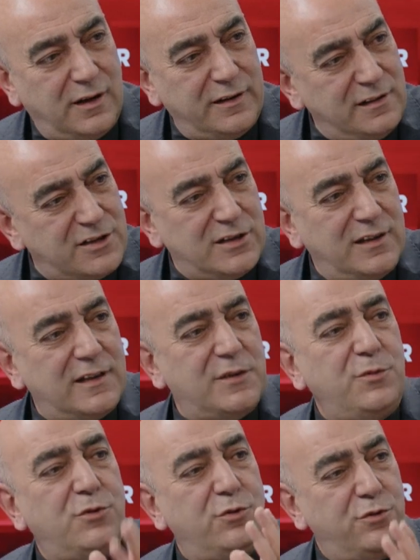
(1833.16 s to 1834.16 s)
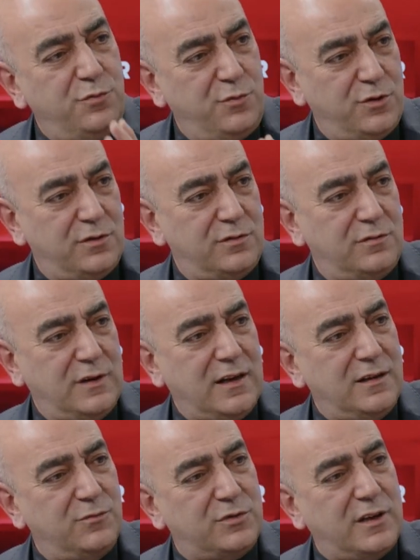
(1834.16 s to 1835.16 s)
hayırlı şeyler gibi görünmüyor. Evet.
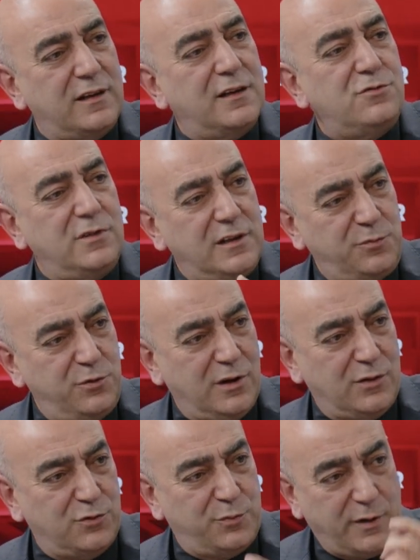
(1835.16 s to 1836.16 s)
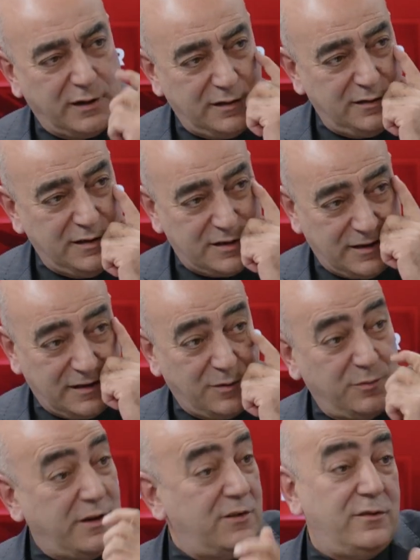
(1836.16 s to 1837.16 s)
Yani tenezzül etmiyor Avrupalı evet. iş
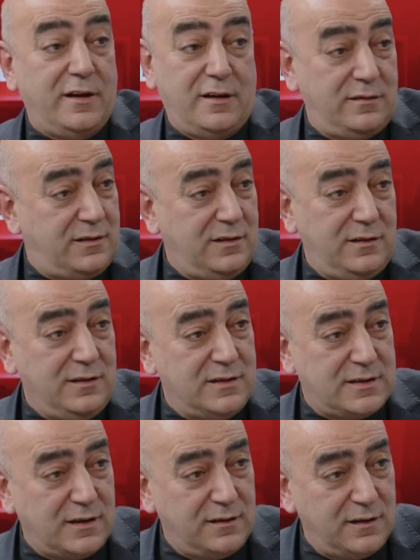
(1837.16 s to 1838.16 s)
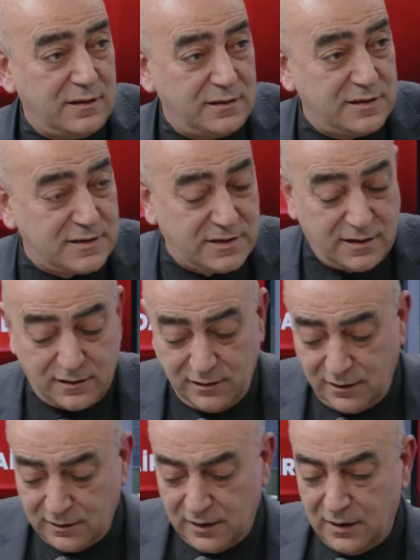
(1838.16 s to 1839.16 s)
adamları veya insanlar, evet.
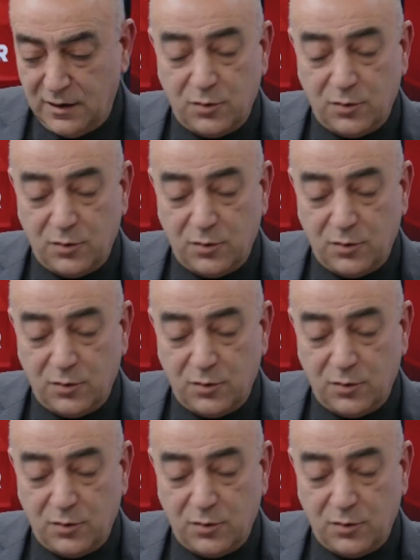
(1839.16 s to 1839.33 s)
Hristiyanlar.